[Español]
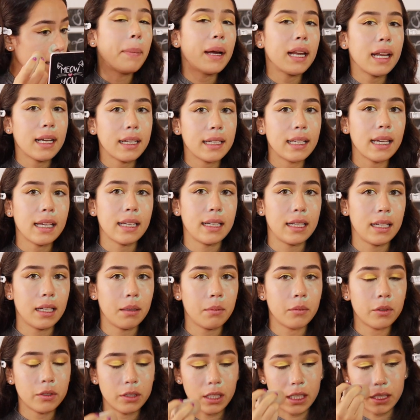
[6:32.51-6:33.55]
¿Para qué
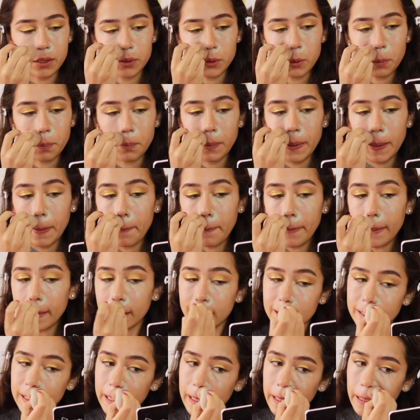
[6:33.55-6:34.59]
queremos esto? Puede
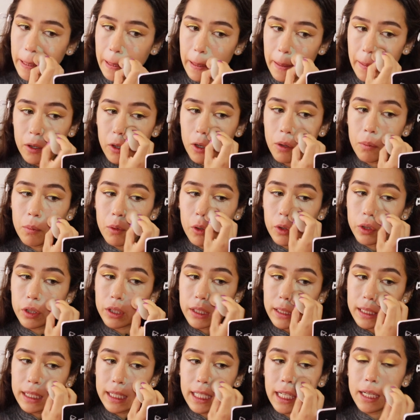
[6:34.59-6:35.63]
parecer
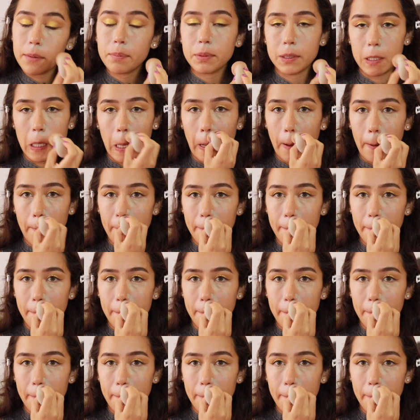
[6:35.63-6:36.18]
como tips